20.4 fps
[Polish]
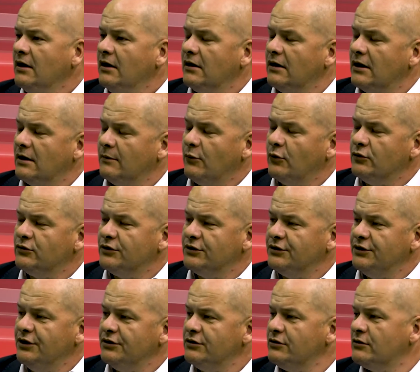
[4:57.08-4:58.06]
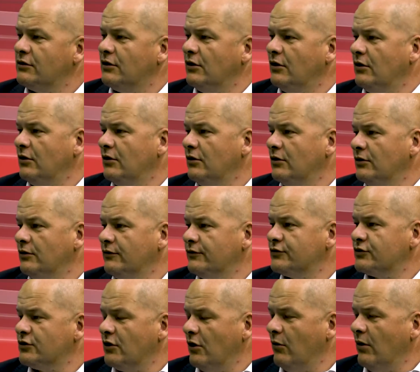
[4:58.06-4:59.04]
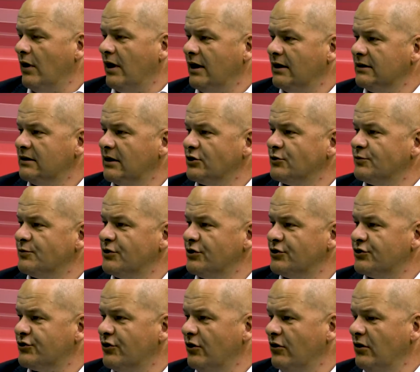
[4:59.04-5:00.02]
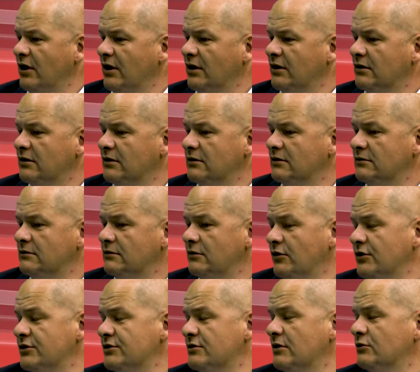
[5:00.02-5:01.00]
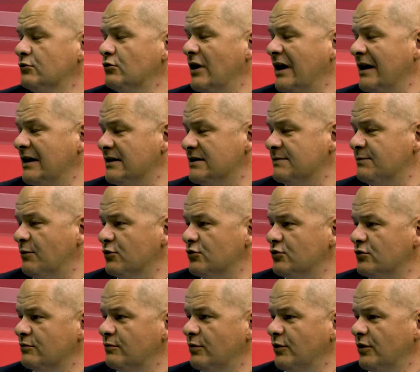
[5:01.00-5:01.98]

remonty nie tylko w szkołach, ale także w przedszkolach. No jest to naturalny sposób,